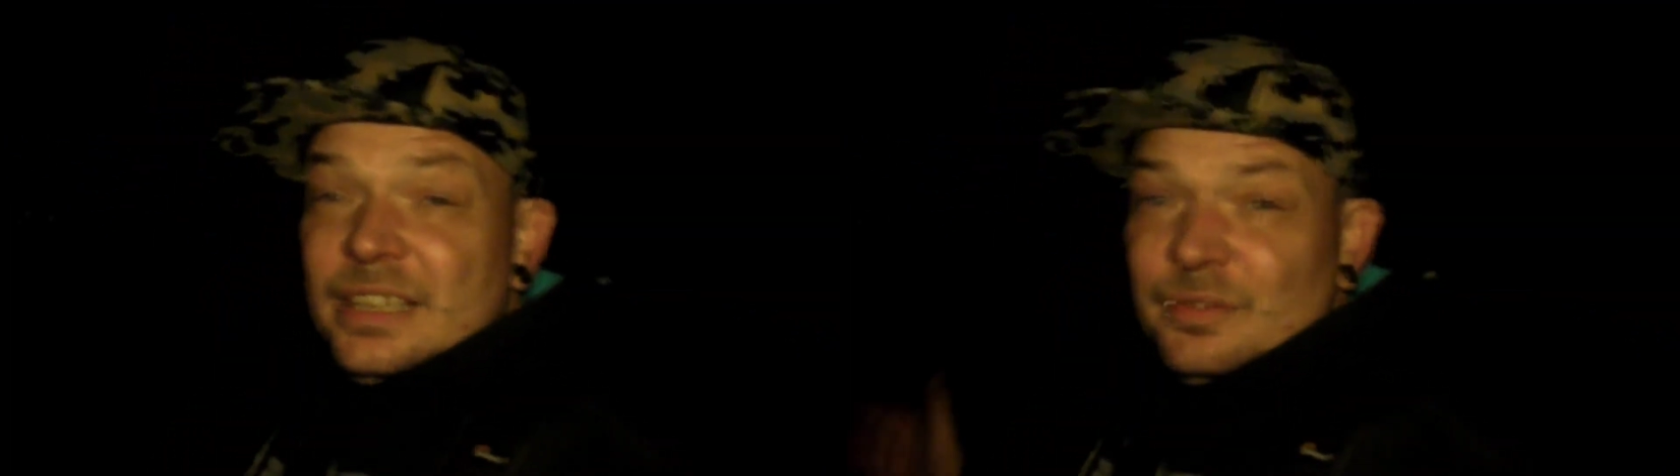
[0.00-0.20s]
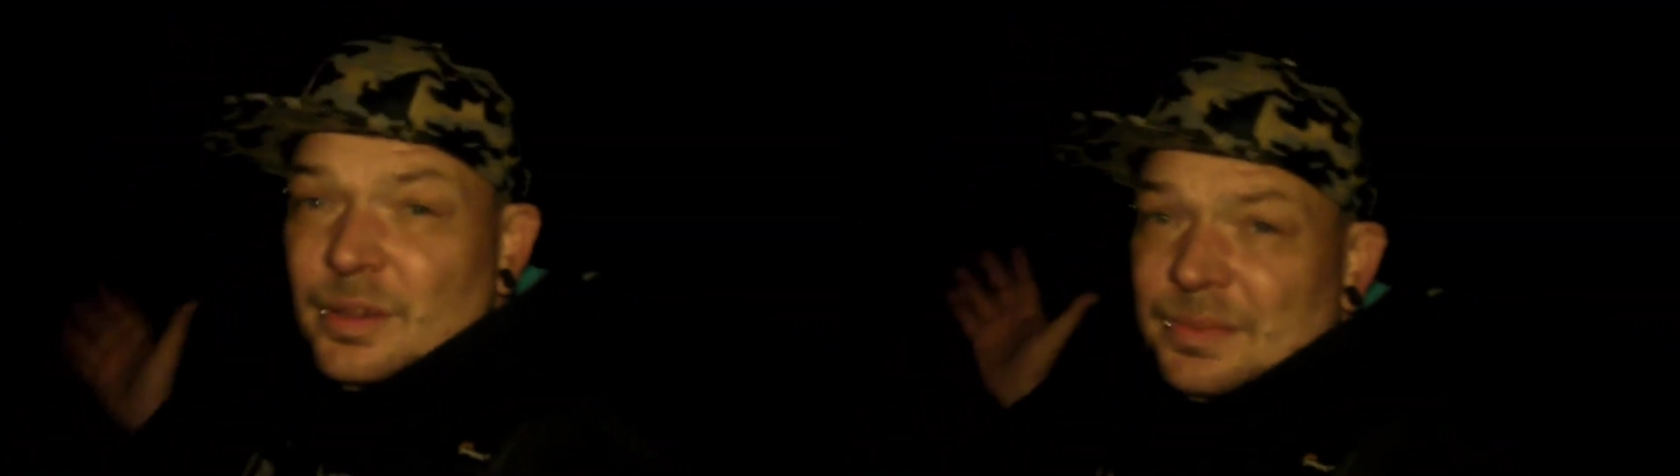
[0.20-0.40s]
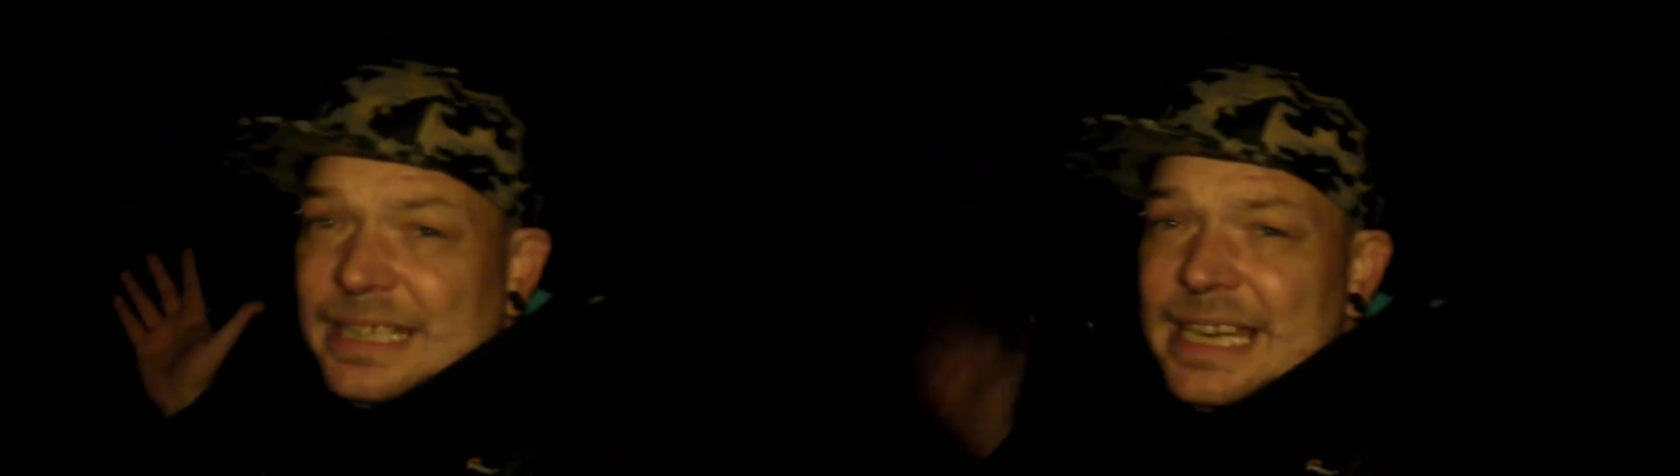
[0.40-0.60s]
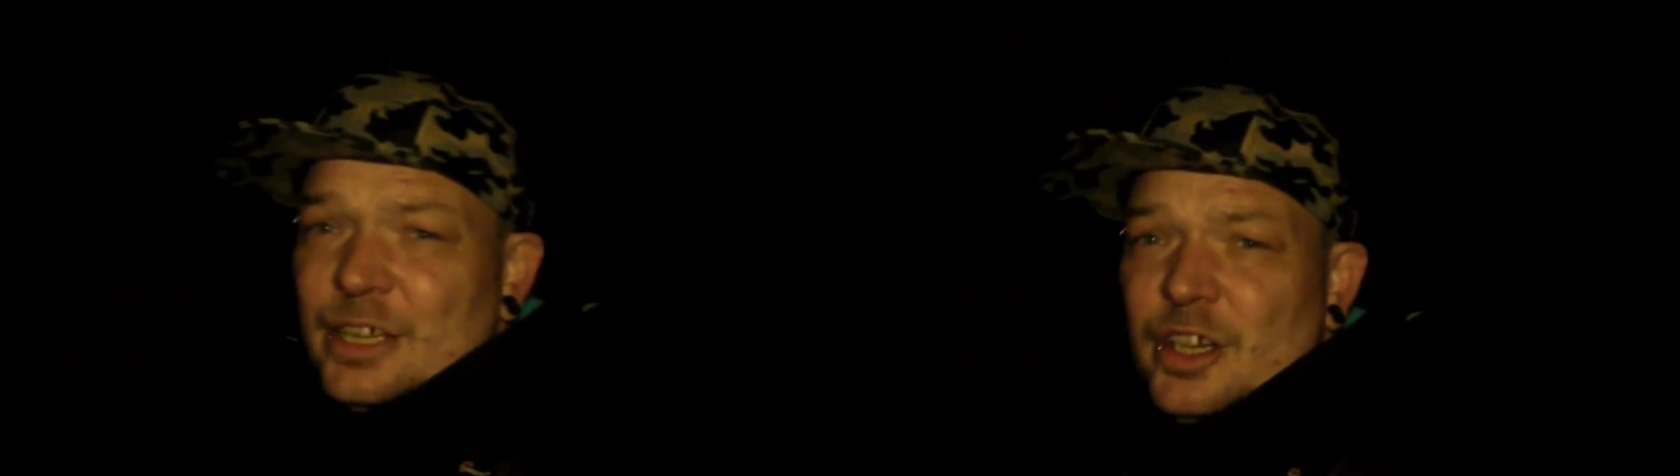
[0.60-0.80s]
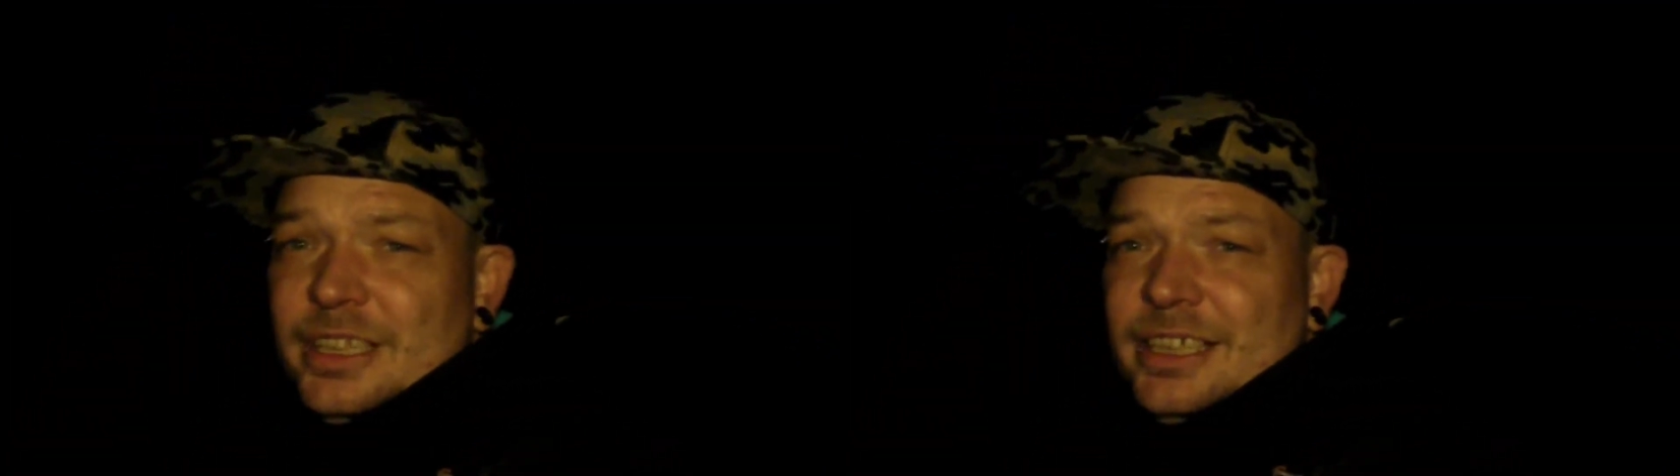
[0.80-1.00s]
vom See
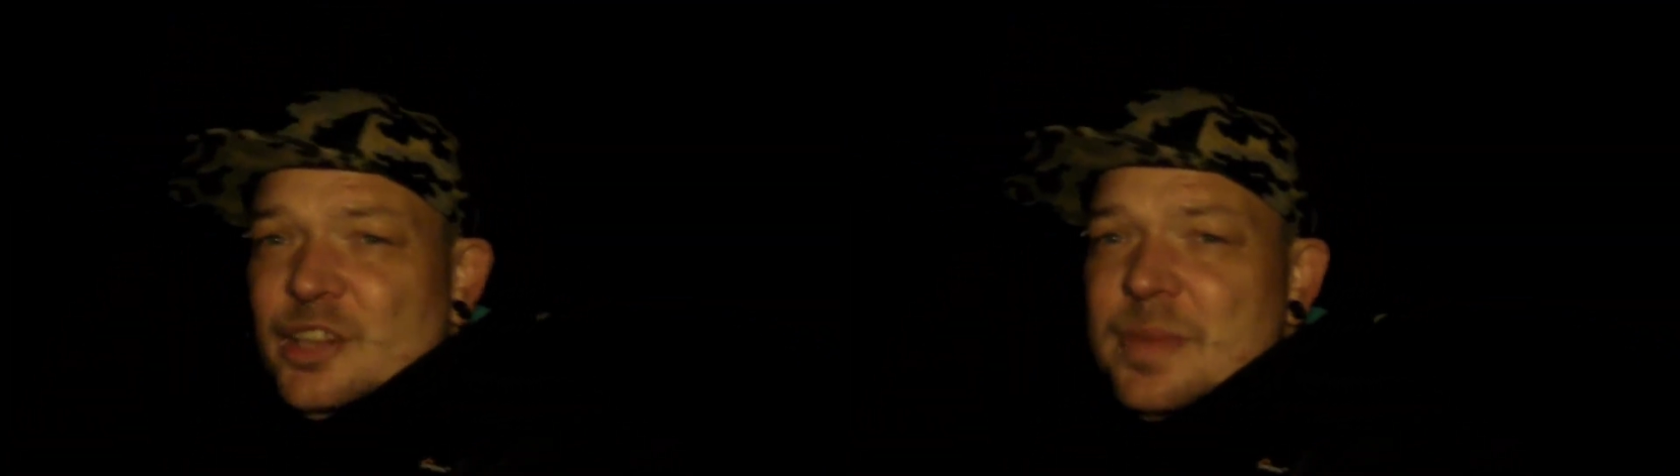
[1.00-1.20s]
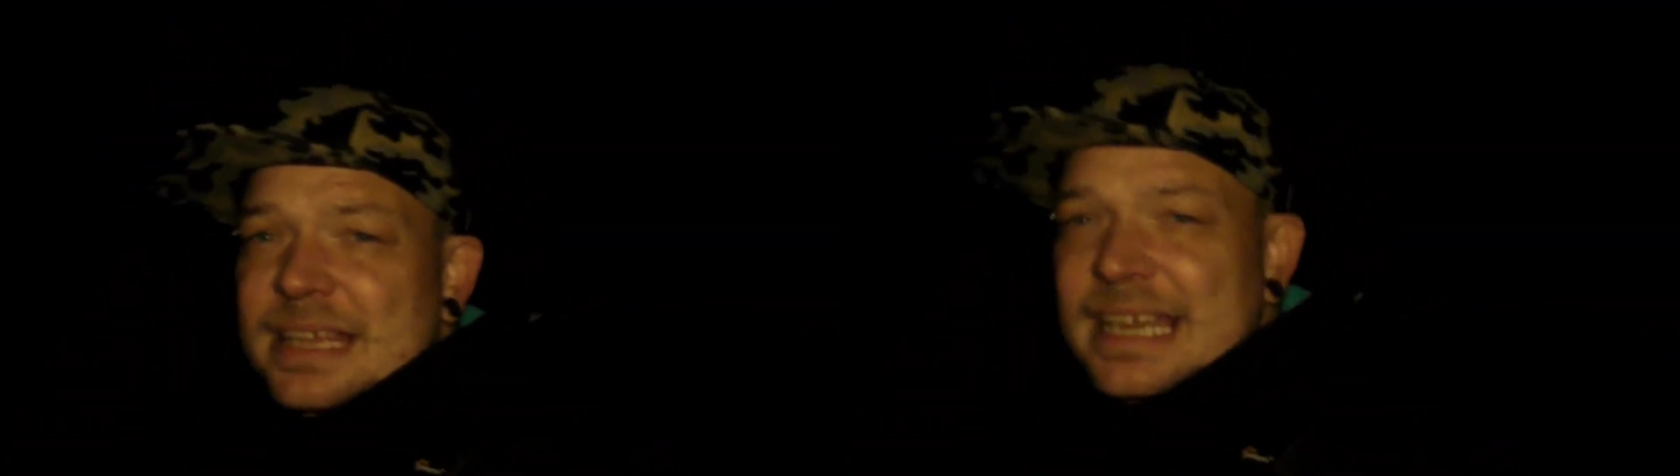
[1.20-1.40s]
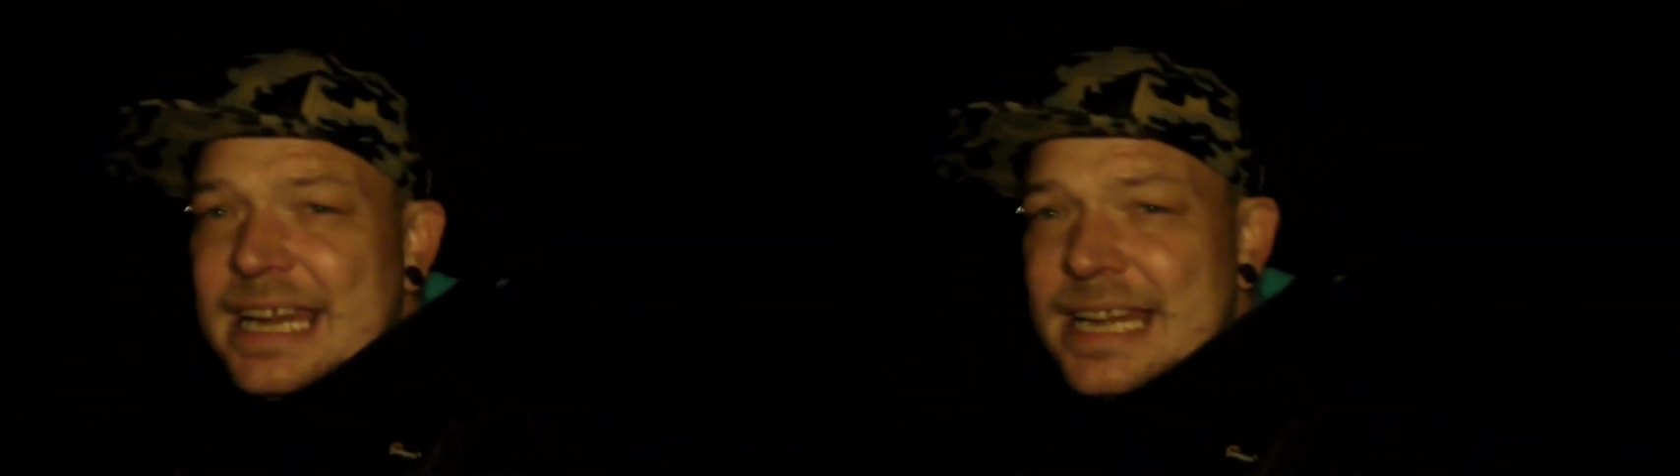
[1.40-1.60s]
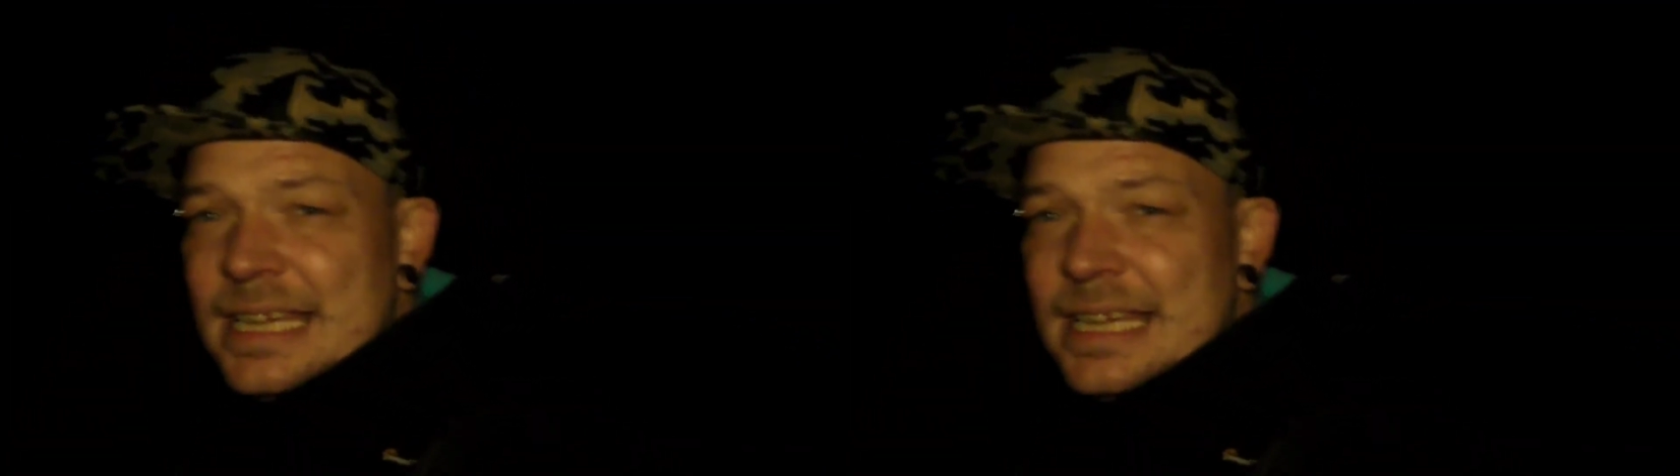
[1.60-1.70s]
könnt ihr nicht mehr sehen.